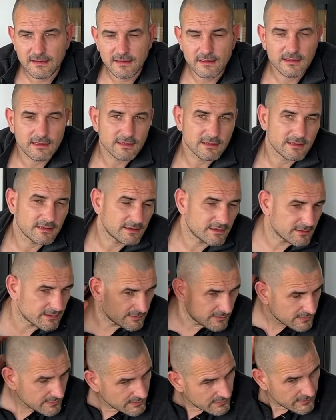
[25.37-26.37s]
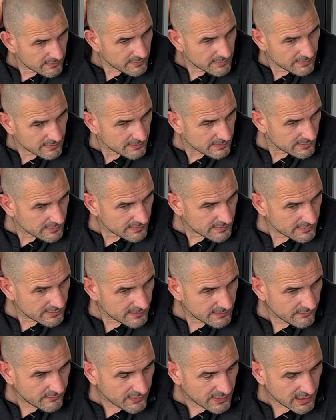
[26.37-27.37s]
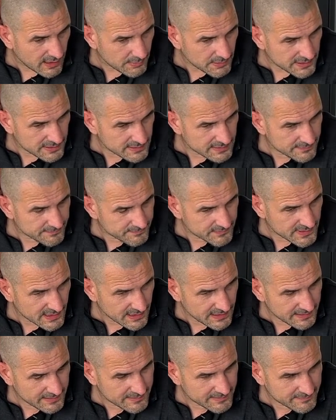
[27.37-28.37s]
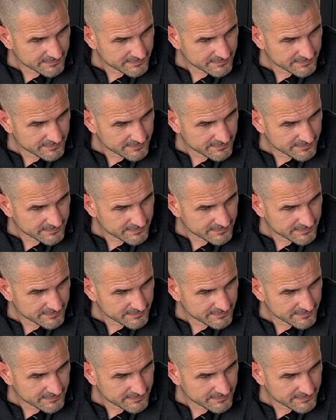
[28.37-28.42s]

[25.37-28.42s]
äh, farbig dann